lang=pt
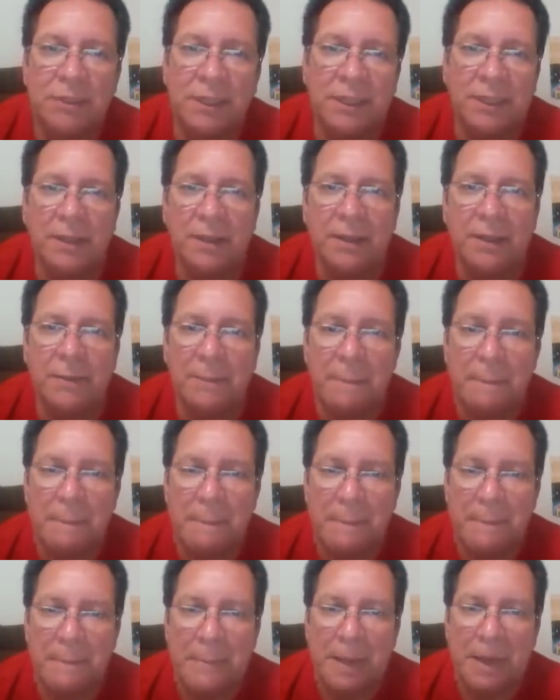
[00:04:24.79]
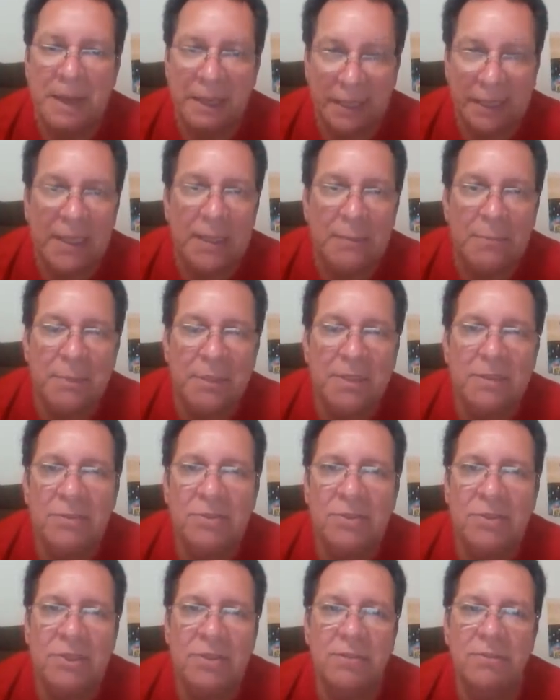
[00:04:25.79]
era areia mesmo,
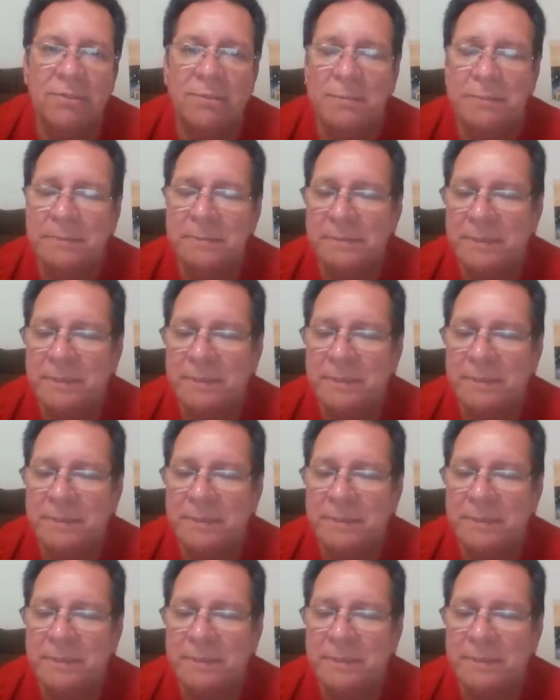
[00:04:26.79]
chão.